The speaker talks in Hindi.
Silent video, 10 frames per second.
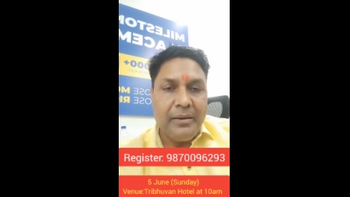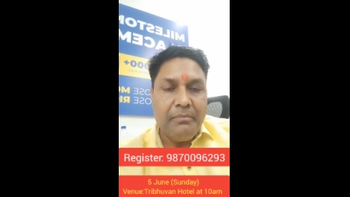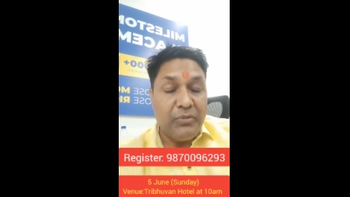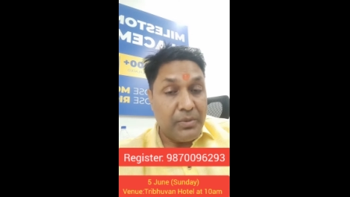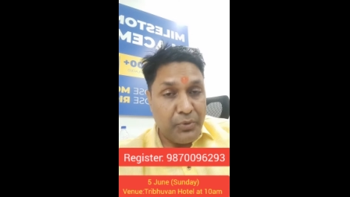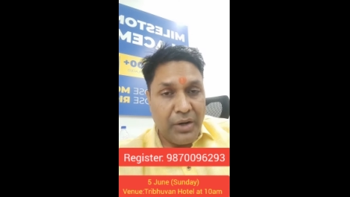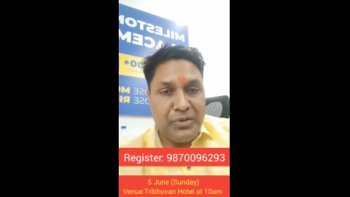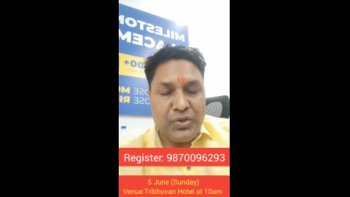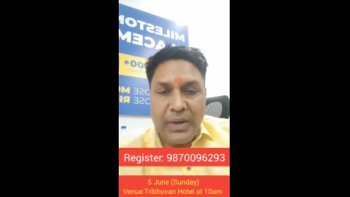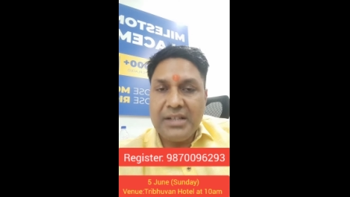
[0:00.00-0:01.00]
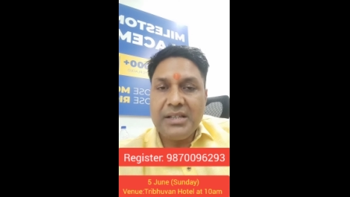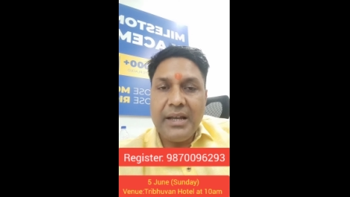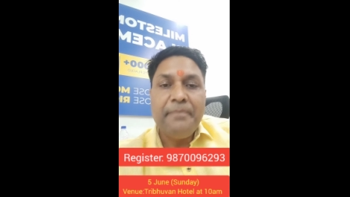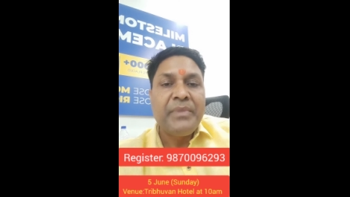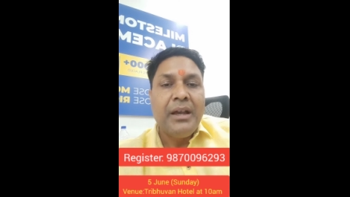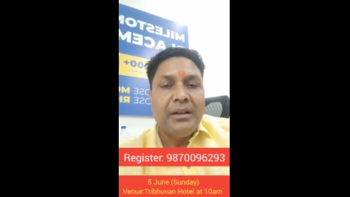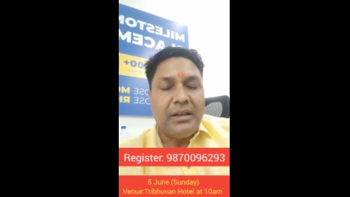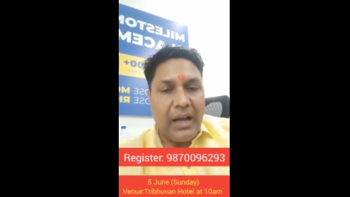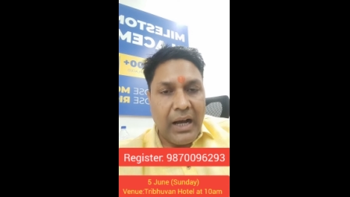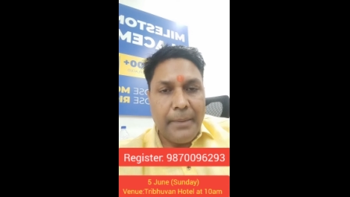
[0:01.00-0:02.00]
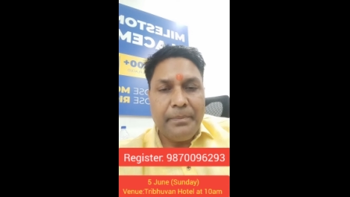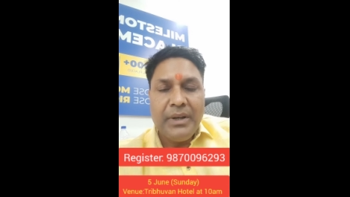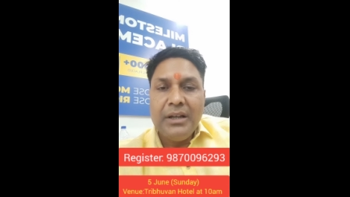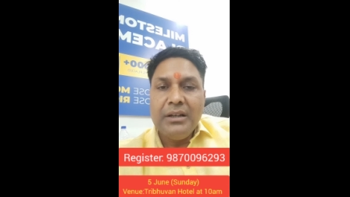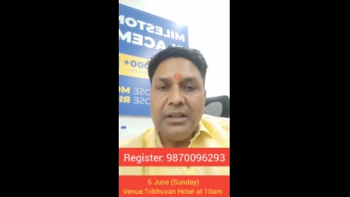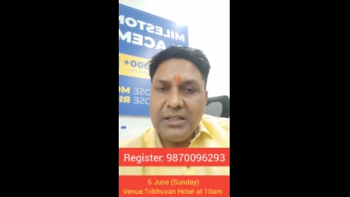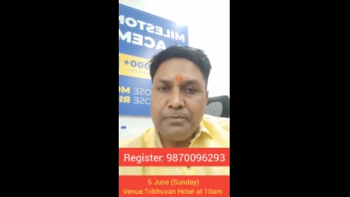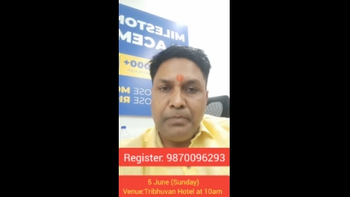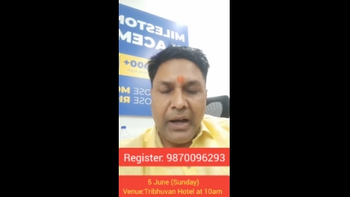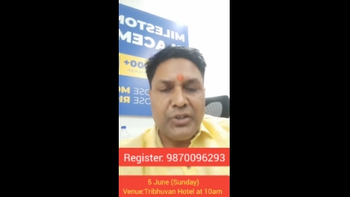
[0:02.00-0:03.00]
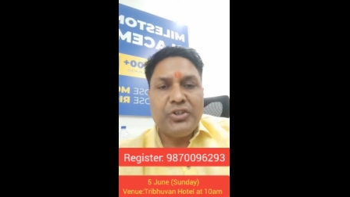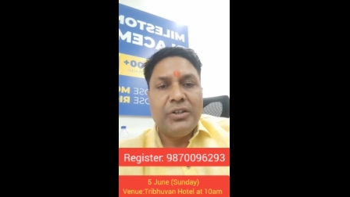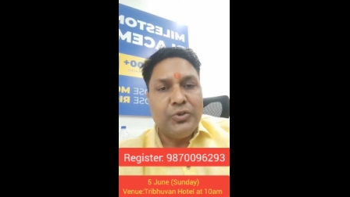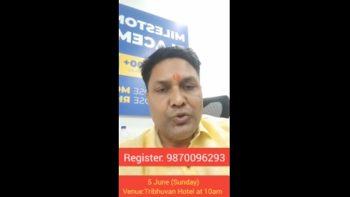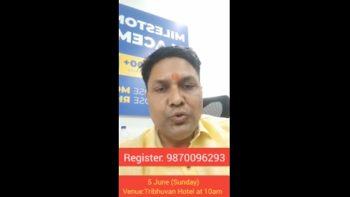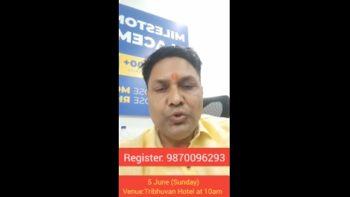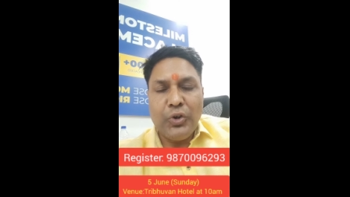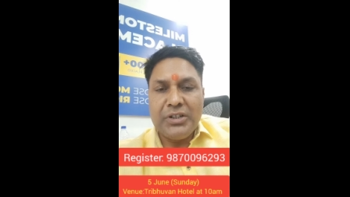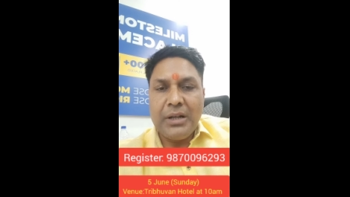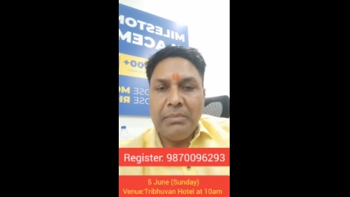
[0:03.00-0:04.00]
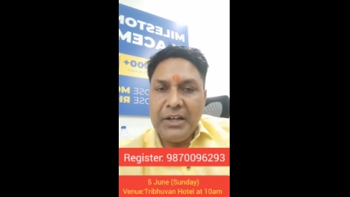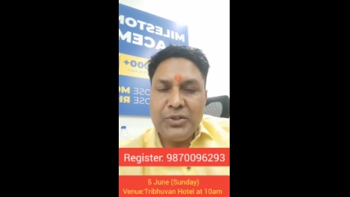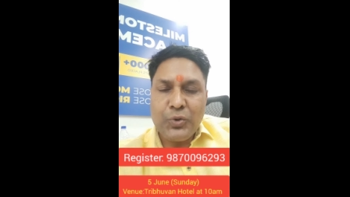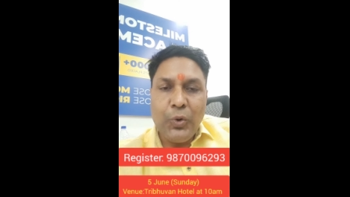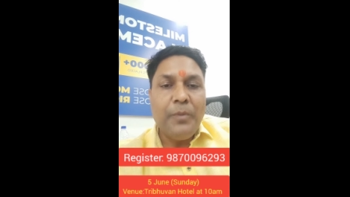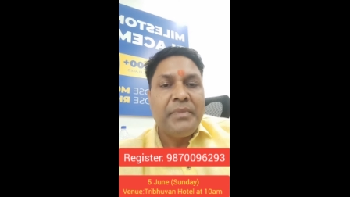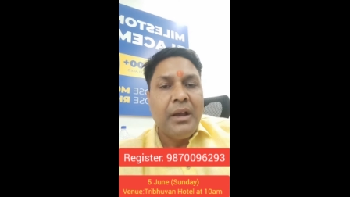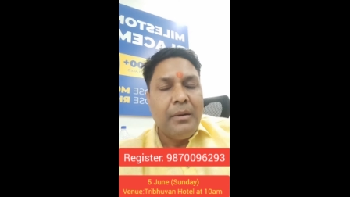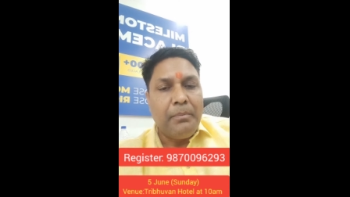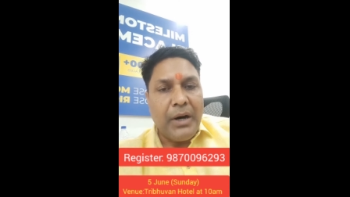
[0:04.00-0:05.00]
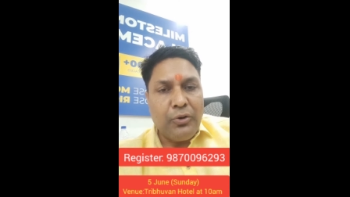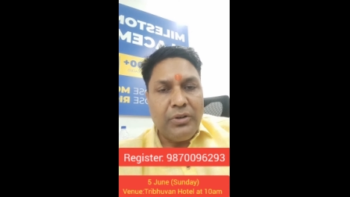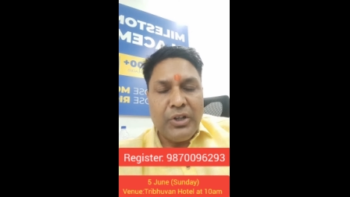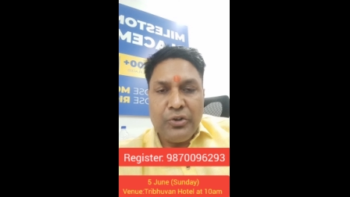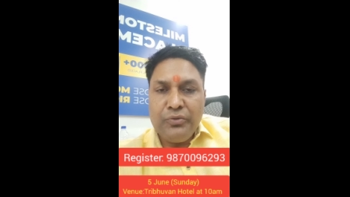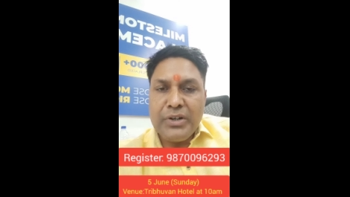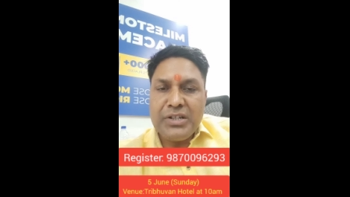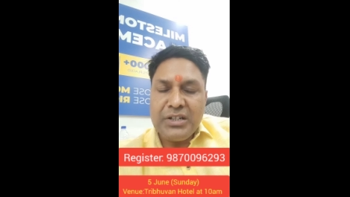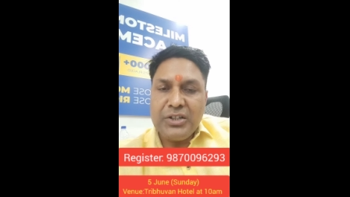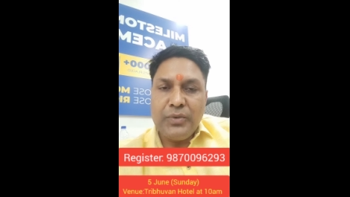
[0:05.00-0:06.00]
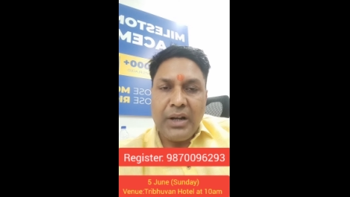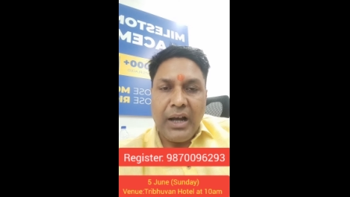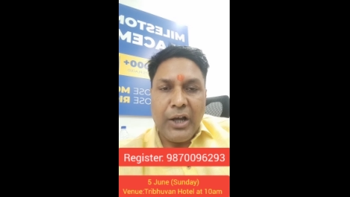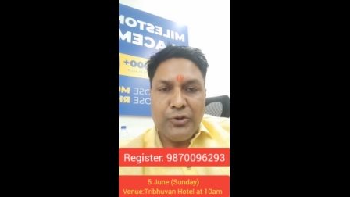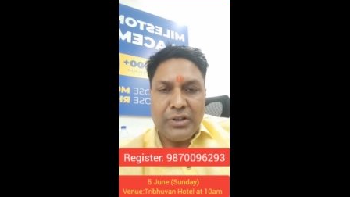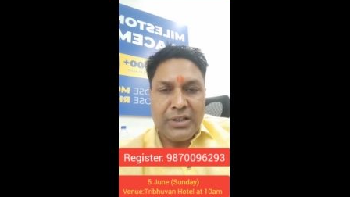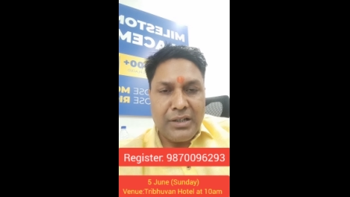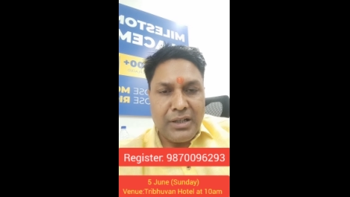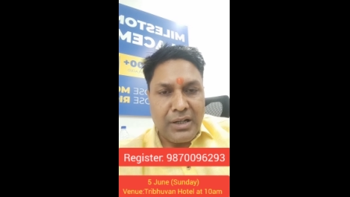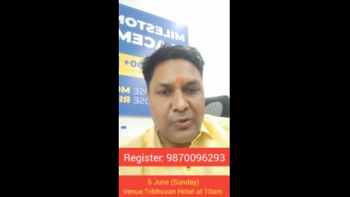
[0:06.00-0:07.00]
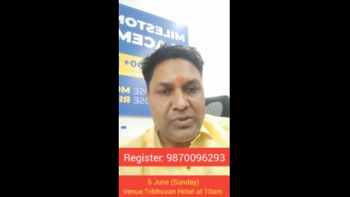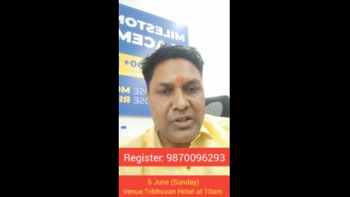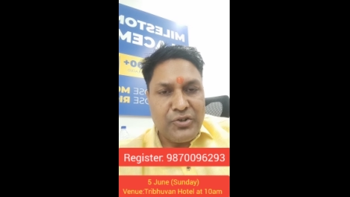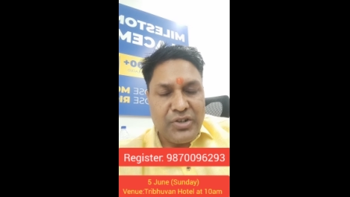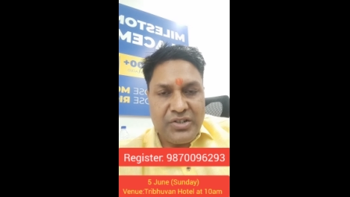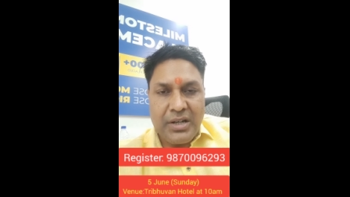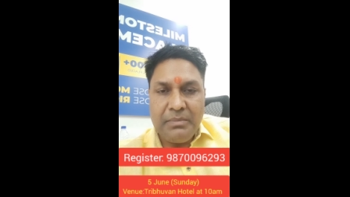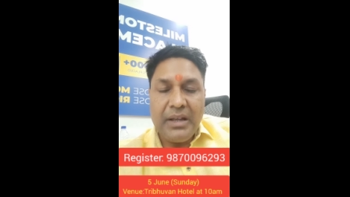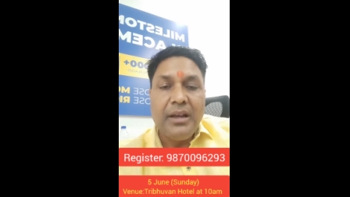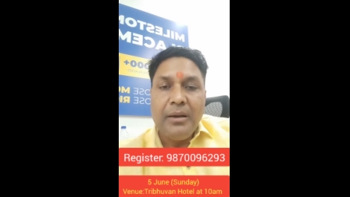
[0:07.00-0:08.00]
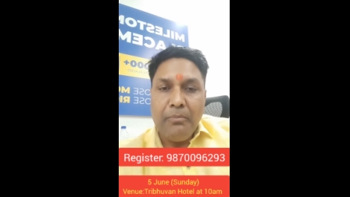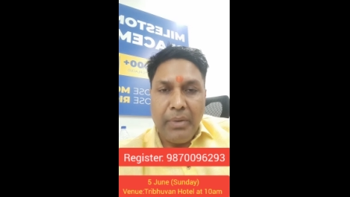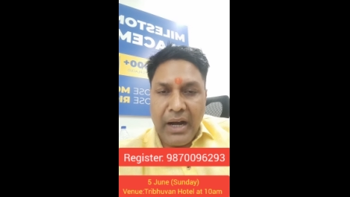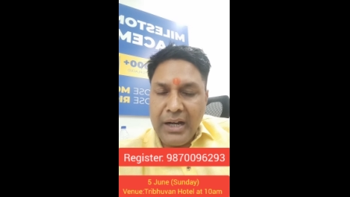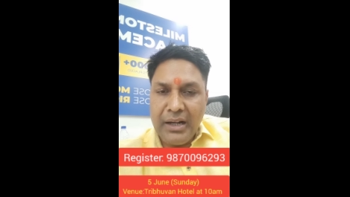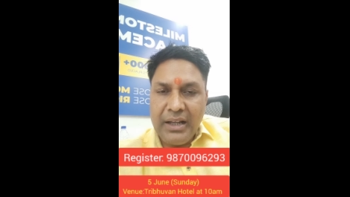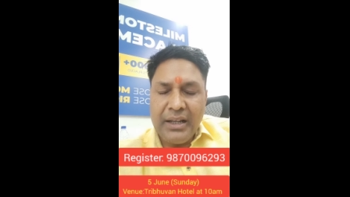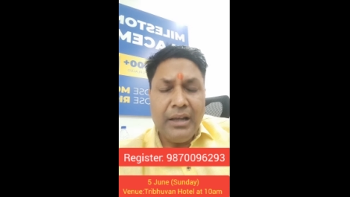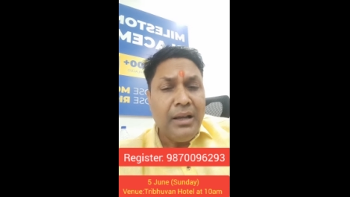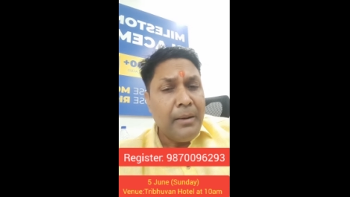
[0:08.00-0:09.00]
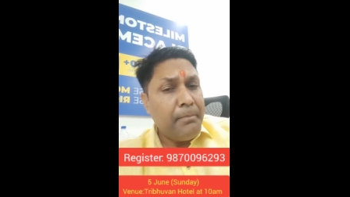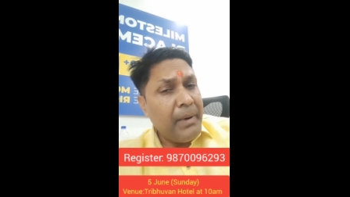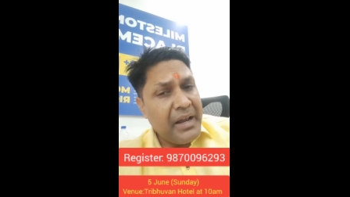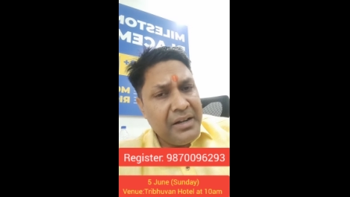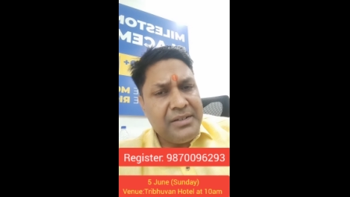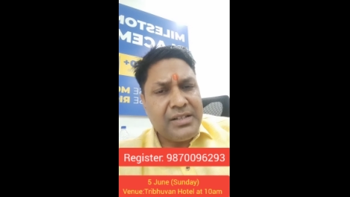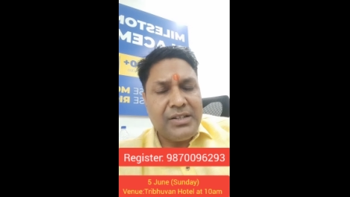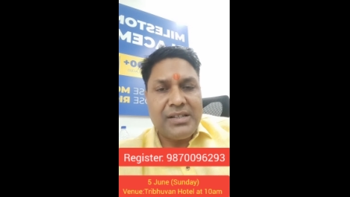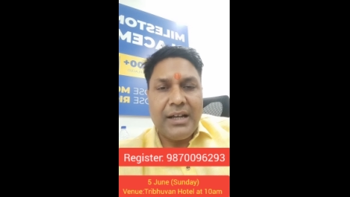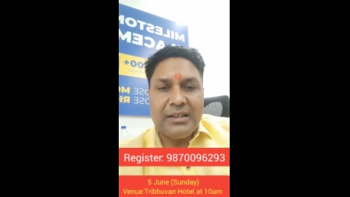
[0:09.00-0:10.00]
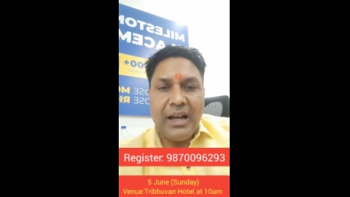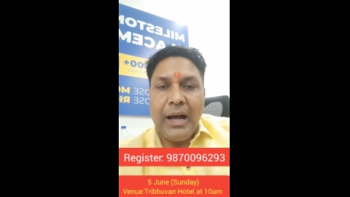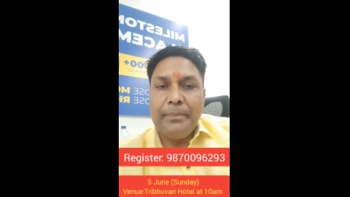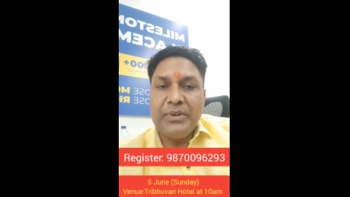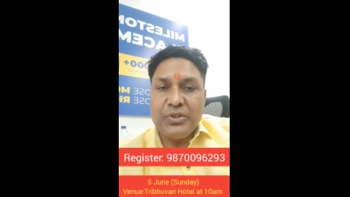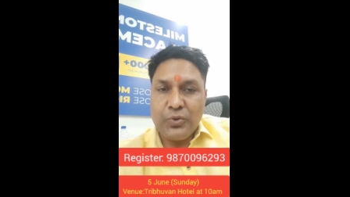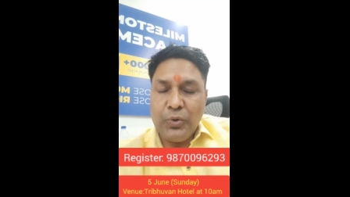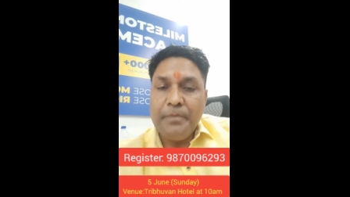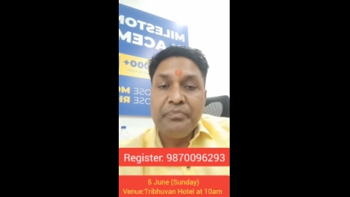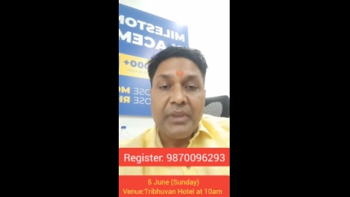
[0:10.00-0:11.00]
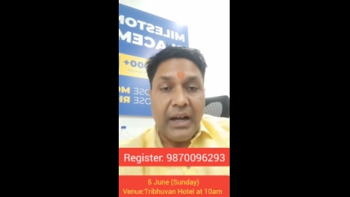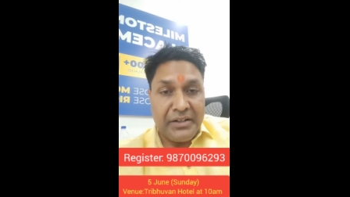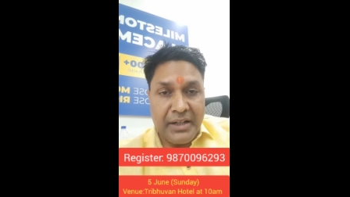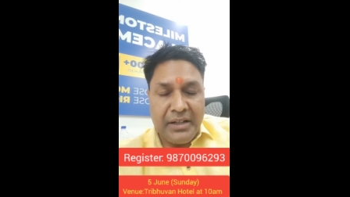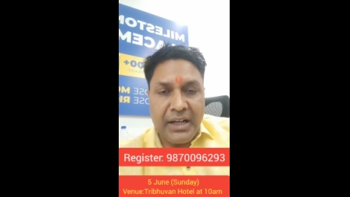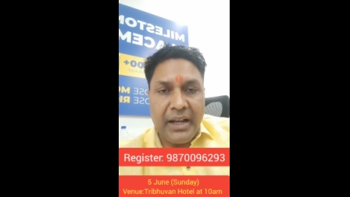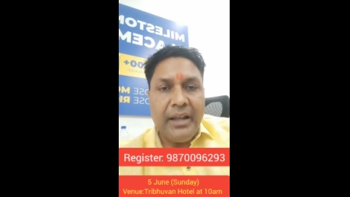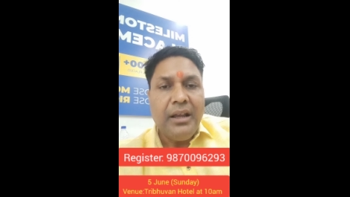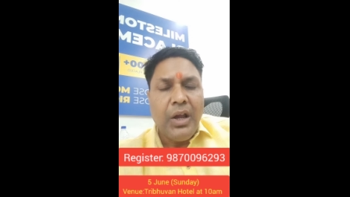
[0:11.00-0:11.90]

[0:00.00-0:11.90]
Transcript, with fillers: मुझे पूरा विश्वास है कि आप इस 5 जून 2022 को पारुल यूनिवर्सिटी द्वारा आयोजित करियर काउंसलिंग सेशन में भाग लेंगे पेरेंट्स के साथ आप इसको अटेंड करें